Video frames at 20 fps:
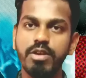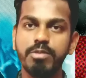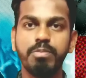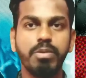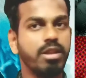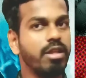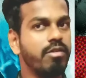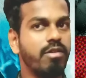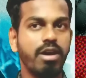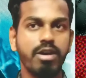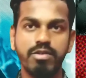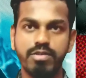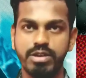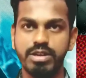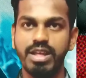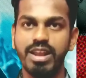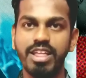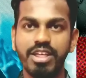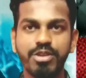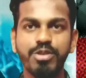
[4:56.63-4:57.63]
வேட்பாளர்
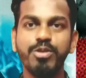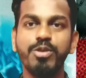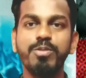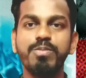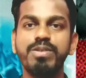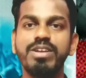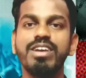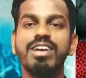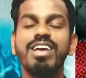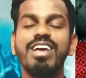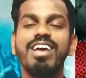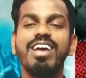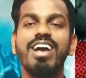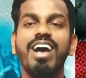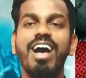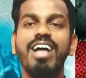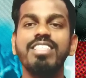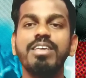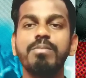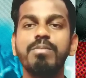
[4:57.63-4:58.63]
வாங்குவாங்க எல்லாரையும் கூப்பிட்டு
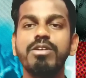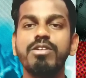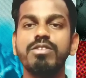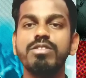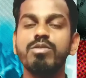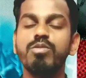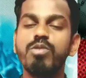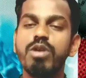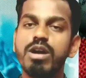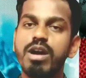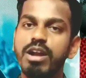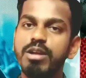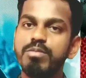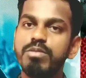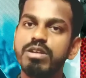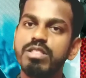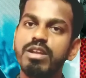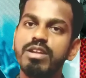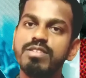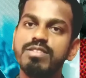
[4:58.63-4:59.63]
அதே மாதிரி வந்து உங்கள்
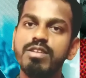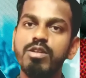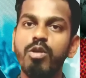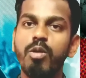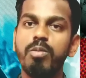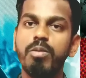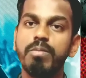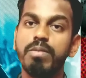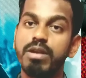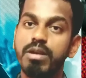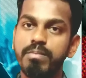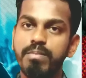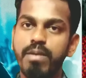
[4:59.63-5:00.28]
கண் தான் சீல் ஓப்பன் பண்ணுற